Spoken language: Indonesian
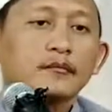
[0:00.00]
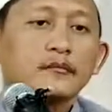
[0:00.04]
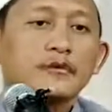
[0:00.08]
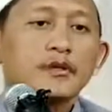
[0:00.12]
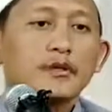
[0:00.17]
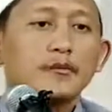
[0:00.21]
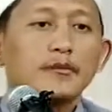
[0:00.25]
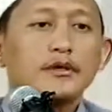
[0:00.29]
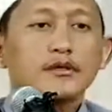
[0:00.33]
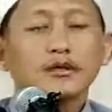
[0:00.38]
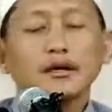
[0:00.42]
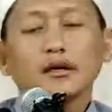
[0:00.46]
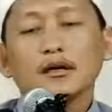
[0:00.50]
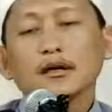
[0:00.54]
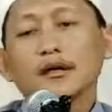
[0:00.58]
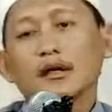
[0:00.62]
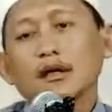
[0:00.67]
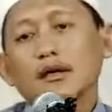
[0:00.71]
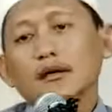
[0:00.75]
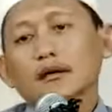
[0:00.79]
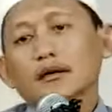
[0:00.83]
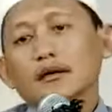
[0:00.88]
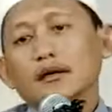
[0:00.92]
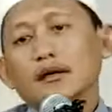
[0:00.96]
Zaman sekarang
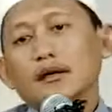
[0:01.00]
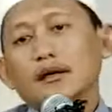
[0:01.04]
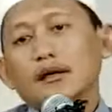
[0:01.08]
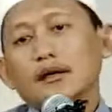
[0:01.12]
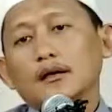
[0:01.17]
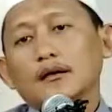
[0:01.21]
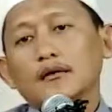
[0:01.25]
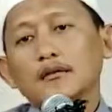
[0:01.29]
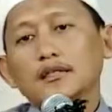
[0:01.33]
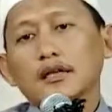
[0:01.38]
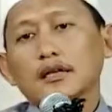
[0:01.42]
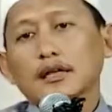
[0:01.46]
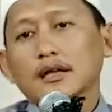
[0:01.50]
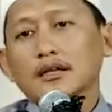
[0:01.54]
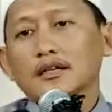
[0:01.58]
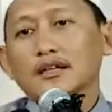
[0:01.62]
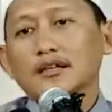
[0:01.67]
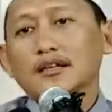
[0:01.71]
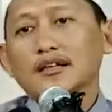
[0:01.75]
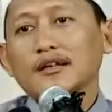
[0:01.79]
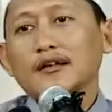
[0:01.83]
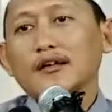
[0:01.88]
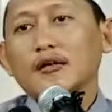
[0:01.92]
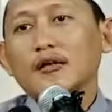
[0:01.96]
kan enggak.
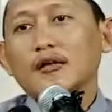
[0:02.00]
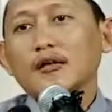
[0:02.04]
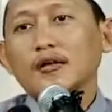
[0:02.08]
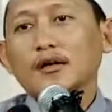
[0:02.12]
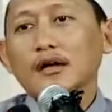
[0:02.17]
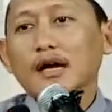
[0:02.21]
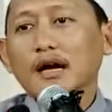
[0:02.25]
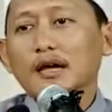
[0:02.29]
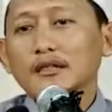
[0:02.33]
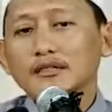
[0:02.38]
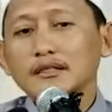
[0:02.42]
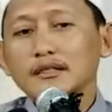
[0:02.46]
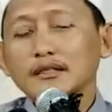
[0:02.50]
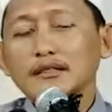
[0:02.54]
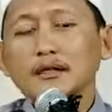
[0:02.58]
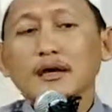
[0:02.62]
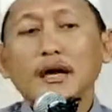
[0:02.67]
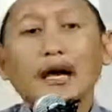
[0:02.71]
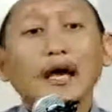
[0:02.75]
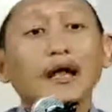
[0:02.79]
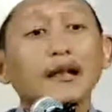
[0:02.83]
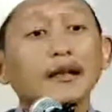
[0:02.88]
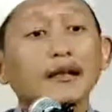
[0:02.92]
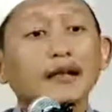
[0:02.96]
Syarat sikoh ngaji
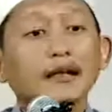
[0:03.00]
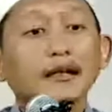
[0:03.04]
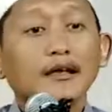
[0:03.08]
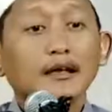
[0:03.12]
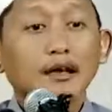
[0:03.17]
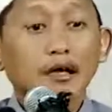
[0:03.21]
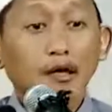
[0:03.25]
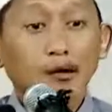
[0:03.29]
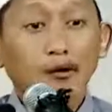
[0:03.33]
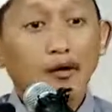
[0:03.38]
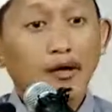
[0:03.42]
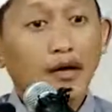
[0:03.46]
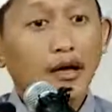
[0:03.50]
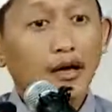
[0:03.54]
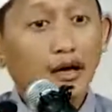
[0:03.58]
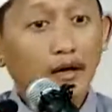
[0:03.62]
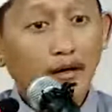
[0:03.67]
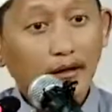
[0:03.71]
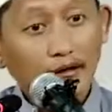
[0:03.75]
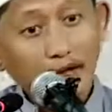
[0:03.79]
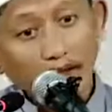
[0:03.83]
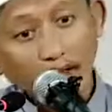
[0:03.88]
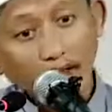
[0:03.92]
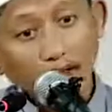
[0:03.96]
ke aneh. Kalau
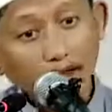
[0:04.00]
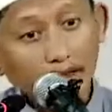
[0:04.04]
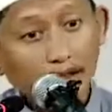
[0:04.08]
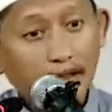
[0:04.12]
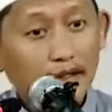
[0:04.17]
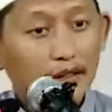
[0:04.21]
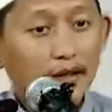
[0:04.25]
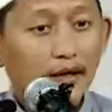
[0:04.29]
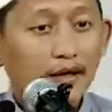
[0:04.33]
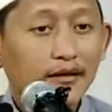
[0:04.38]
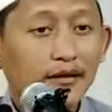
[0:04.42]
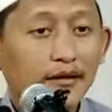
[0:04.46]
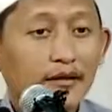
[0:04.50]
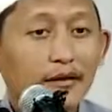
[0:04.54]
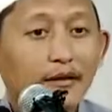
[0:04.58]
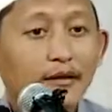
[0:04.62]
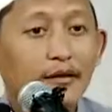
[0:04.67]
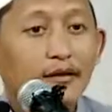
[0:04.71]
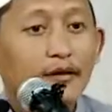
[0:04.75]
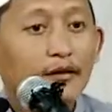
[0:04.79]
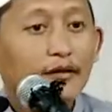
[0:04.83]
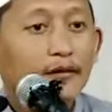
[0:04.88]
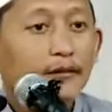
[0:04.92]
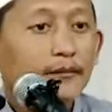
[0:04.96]
enggak, ente enggak
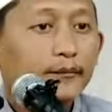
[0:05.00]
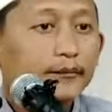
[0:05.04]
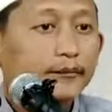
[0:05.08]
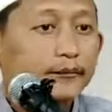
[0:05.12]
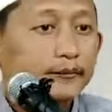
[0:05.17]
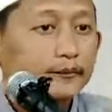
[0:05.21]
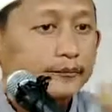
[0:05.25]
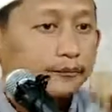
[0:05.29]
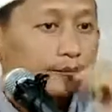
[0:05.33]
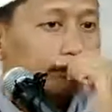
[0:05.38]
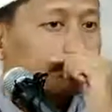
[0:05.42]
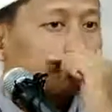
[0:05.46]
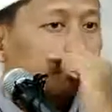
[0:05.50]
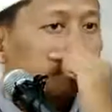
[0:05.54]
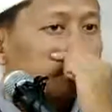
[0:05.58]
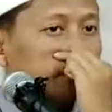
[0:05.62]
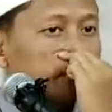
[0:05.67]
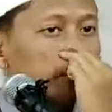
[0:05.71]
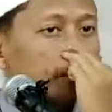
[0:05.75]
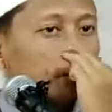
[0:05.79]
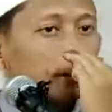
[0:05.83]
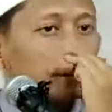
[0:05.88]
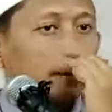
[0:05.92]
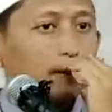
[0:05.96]
sikoh.
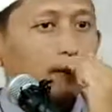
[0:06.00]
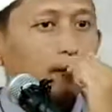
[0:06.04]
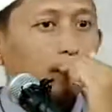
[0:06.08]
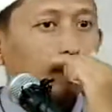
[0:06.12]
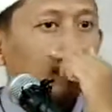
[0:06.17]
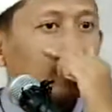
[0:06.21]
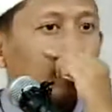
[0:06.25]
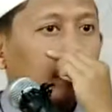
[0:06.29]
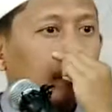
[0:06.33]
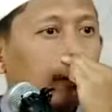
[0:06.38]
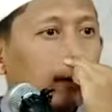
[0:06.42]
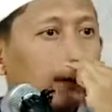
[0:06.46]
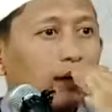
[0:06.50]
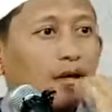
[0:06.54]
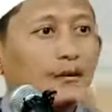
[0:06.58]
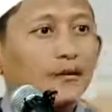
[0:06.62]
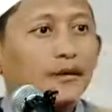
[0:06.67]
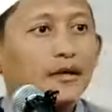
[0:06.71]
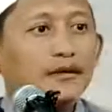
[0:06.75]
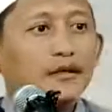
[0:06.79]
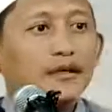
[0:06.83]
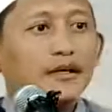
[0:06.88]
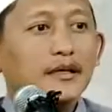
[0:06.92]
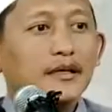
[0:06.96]
Ini
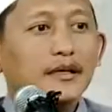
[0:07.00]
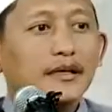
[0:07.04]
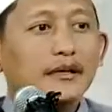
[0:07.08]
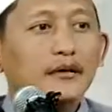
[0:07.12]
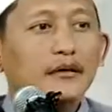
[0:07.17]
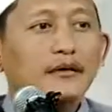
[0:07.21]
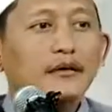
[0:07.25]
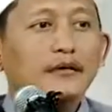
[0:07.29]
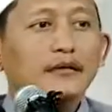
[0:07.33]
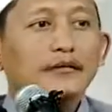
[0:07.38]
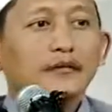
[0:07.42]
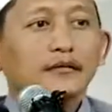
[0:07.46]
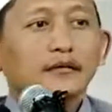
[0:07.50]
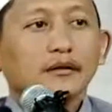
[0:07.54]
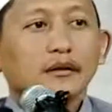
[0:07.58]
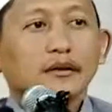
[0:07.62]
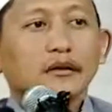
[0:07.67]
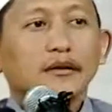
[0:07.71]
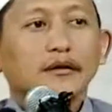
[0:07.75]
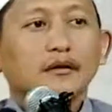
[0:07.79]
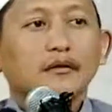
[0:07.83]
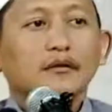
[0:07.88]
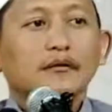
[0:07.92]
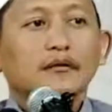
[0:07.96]
namanya
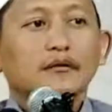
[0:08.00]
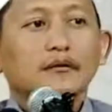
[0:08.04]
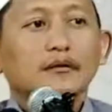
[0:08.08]
ya